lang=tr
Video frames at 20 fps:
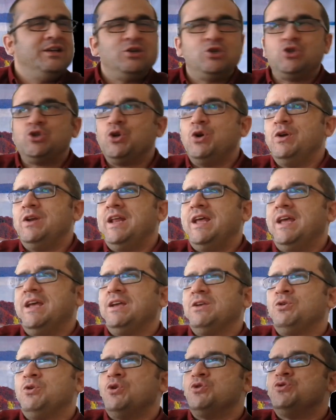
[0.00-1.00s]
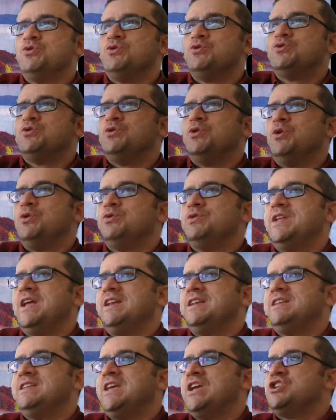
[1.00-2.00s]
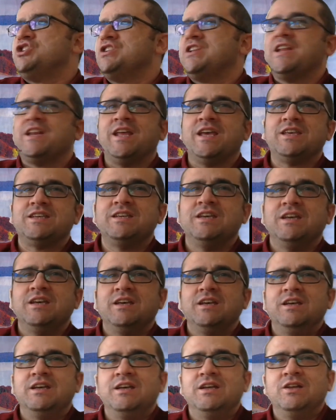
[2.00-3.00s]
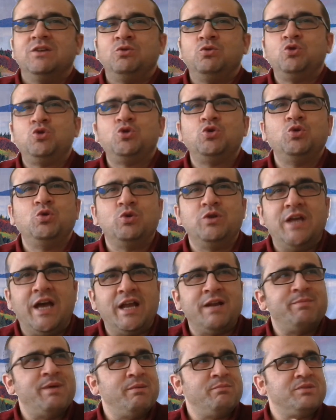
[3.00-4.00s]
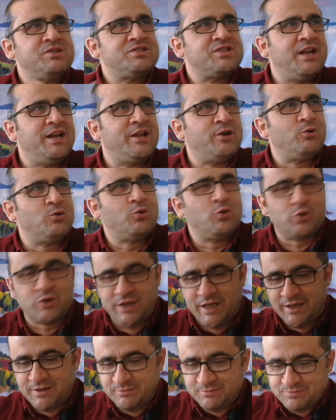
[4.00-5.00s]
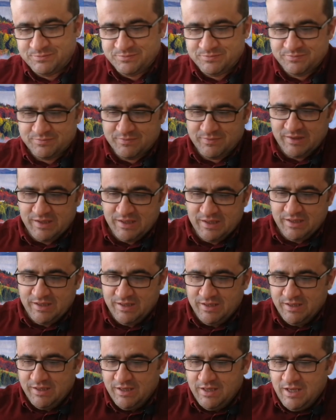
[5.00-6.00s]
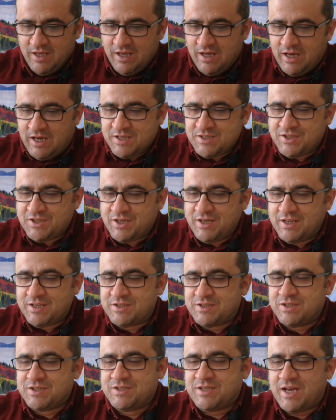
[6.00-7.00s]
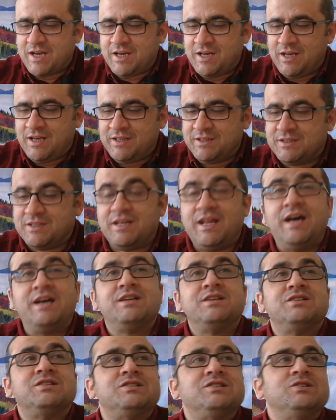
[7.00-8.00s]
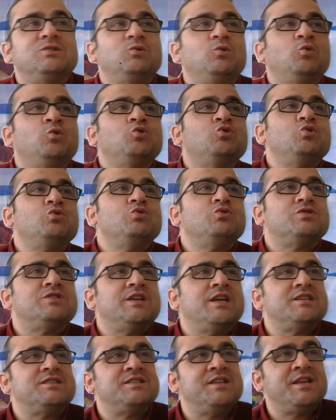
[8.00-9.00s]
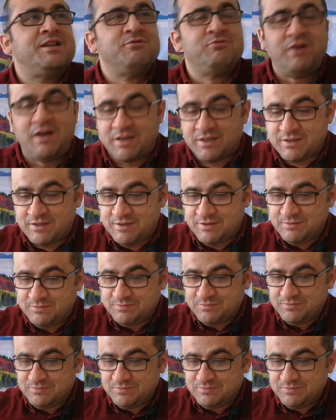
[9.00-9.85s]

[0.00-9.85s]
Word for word: şöyle gözünüzün önünden geçirerek düşünün yani ben mısraları okurken. Hazırlıksız yakalandılar, uzun sesleri vardı.